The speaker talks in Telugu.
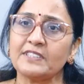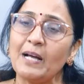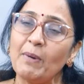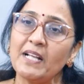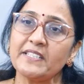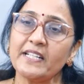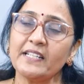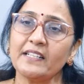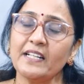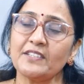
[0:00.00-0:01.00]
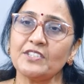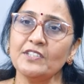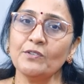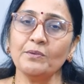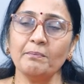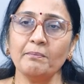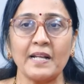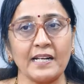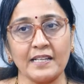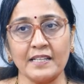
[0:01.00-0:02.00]
సమాజానికి నచ్చింది
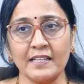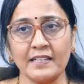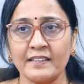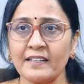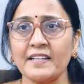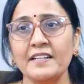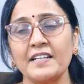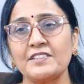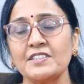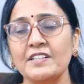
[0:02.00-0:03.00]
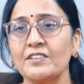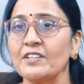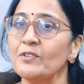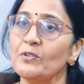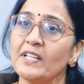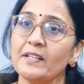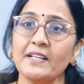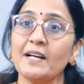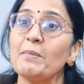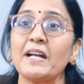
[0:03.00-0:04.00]
మనకి ఇద్దరికి నచ్చినట్టుగా ఉంటే
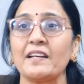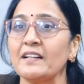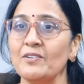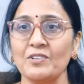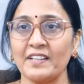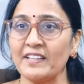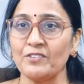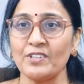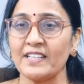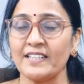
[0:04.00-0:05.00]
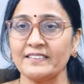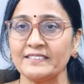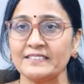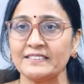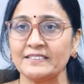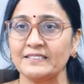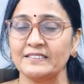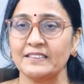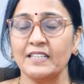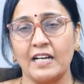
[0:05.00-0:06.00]
ఇంకా బెటర్గా ఉంటుందేమో కదా
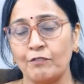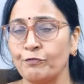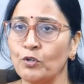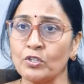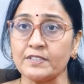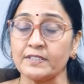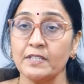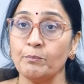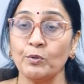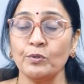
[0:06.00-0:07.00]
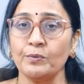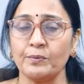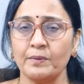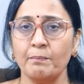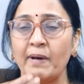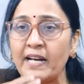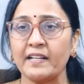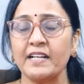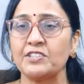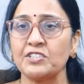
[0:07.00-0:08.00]
అఫ్ కోర్స్ ఇప్పుడు
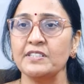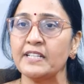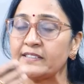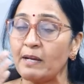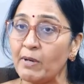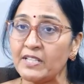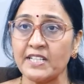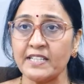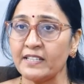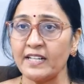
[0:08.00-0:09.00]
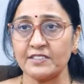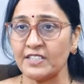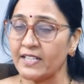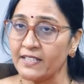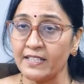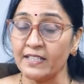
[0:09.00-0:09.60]
మనకు నచ్చిందే సమాజానికి నచ్చాలని